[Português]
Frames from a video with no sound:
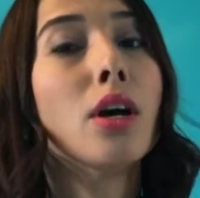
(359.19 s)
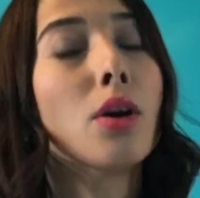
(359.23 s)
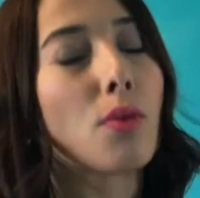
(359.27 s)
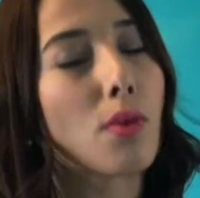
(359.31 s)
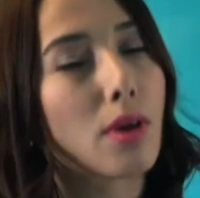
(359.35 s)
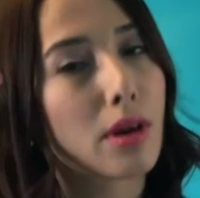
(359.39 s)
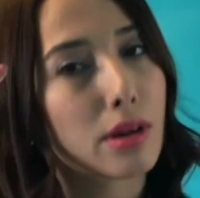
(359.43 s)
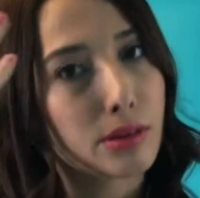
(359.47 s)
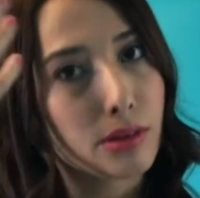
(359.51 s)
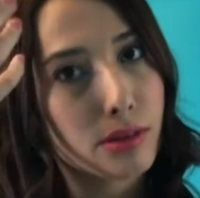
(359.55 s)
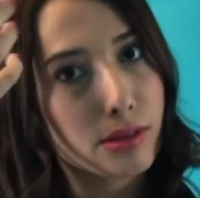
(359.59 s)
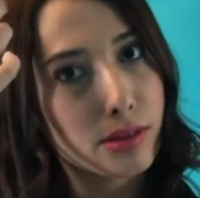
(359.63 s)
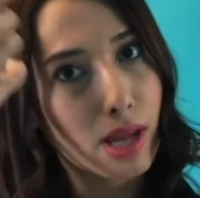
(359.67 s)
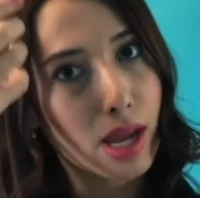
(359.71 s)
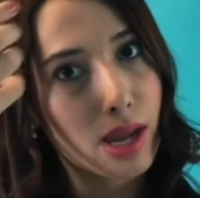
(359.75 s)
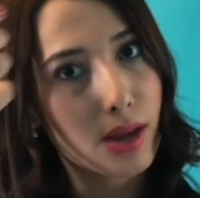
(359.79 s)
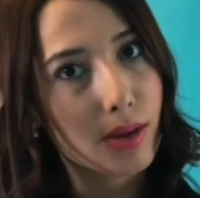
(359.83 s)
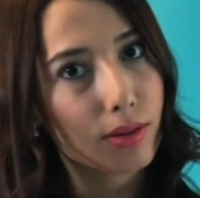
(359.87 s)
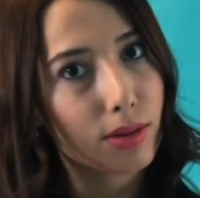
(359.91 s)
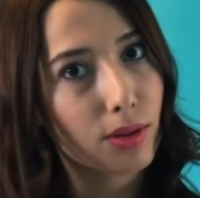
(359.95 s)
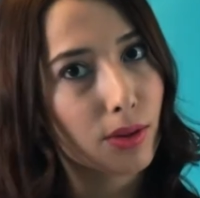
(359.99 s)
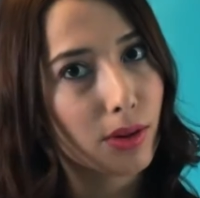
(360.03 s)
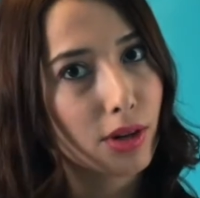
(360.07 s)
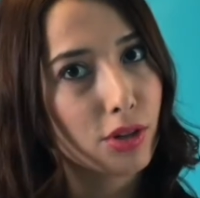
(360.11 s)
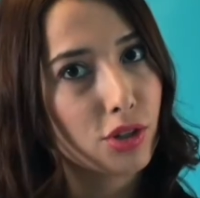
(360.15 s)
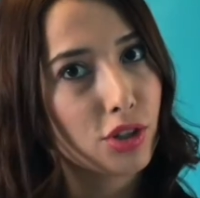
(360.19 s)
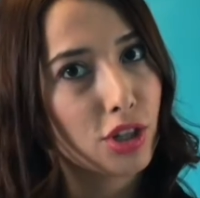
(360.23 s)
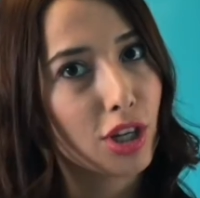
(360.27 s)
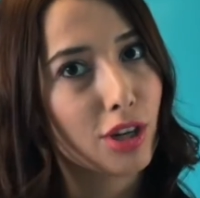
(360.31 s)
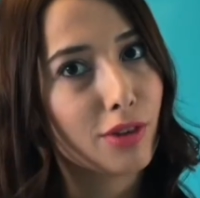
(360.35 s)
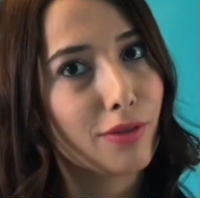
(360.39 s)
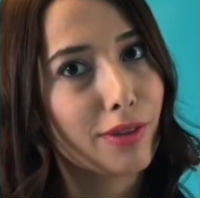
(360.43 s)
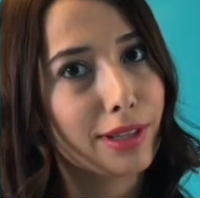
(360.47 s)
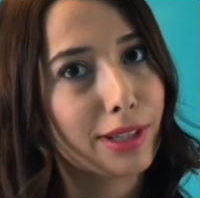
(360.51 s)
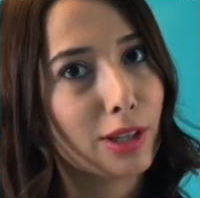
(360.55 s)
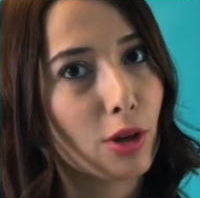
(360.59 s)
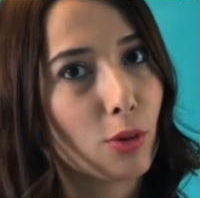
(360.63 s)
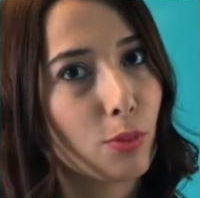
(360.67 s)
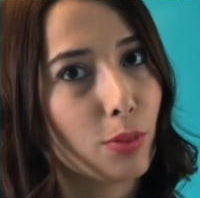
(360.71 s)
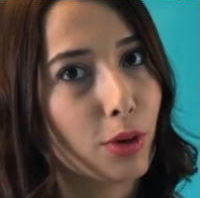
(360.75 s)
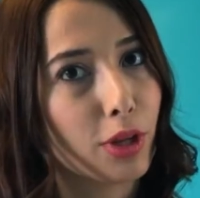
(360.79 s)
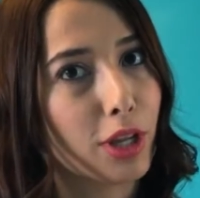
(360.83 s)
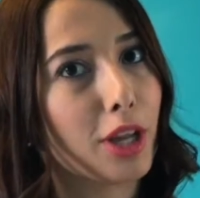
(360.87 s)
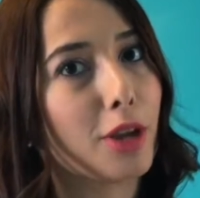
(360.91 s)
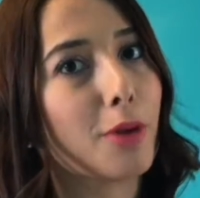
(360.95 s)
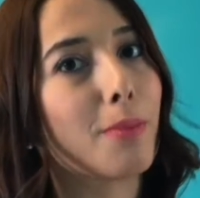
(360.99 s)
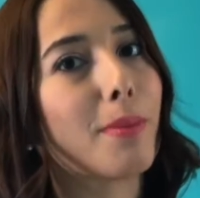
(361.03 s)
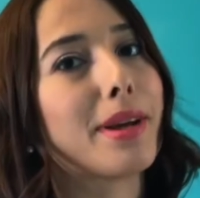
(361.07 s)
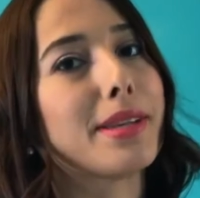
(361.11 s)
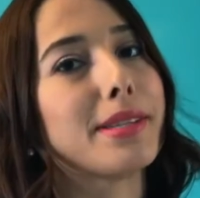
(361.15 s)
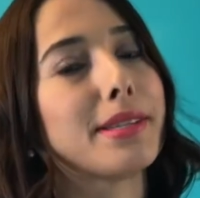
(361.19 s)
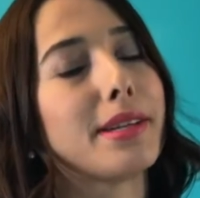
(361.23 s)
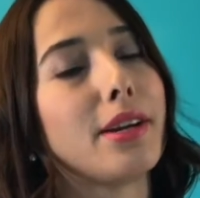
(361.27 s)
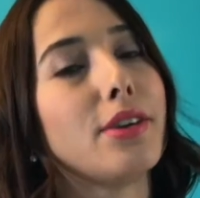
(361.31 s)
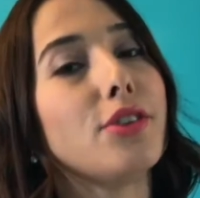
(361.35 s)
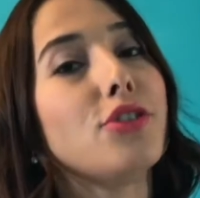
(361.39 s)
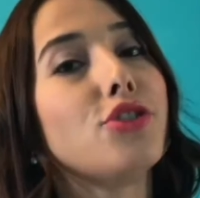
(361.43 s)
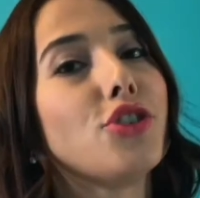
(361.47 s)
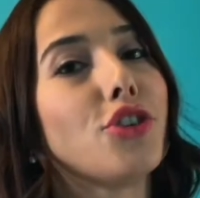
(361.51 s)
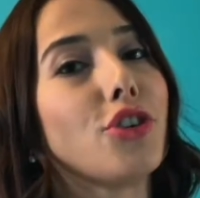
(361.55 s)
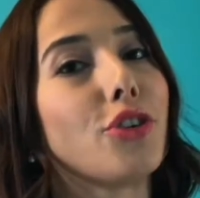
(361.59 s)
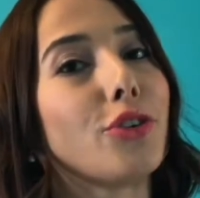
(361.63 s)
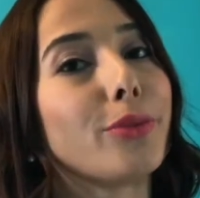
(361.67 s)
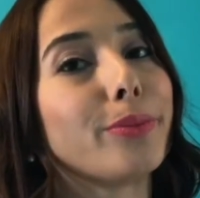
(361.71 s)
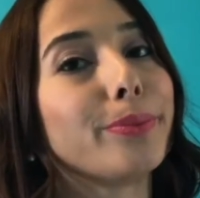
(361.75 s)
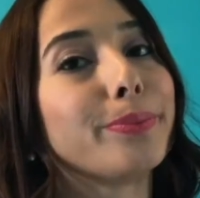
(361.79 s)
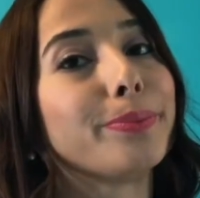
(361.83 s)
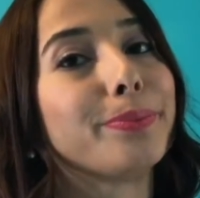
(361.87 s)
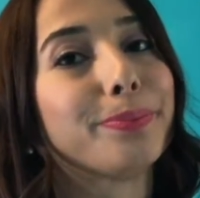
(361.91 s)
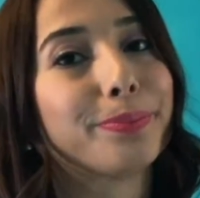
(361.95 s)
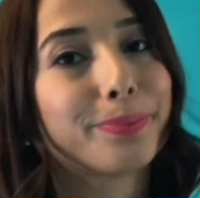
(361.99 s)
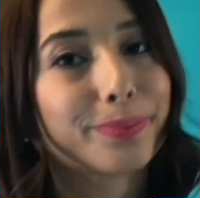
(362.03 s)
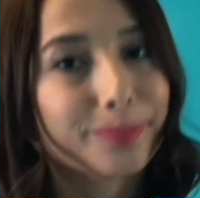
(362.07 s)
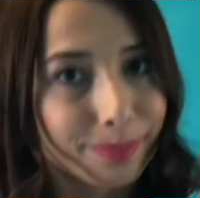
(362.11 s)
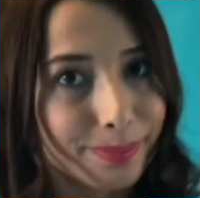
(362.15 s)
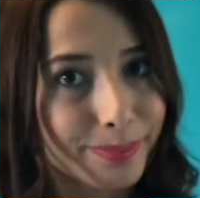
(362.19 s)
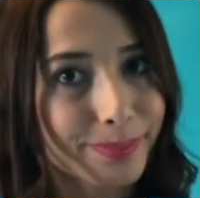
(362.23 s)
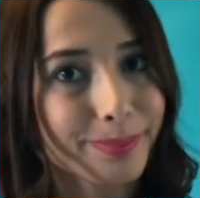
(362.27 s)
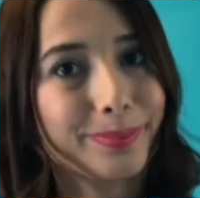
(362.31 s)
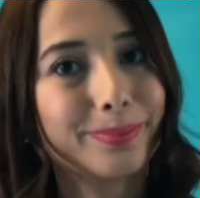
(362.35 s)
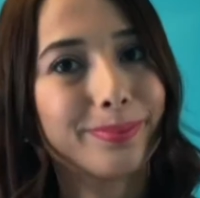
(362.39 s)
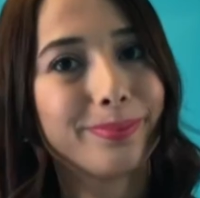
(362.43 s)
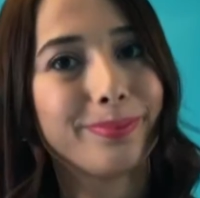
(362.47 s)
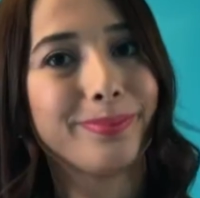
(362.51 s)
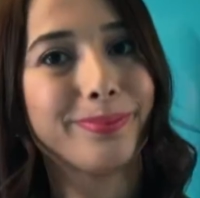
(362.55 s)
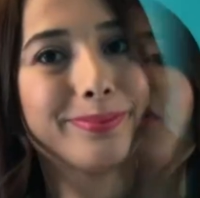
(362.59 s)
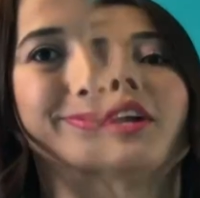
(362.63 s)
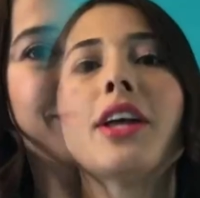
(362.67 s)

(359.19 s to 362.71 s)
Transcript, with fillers: Quando sair o seu cachinho, vai estar um pouquinho mais certinho rápido.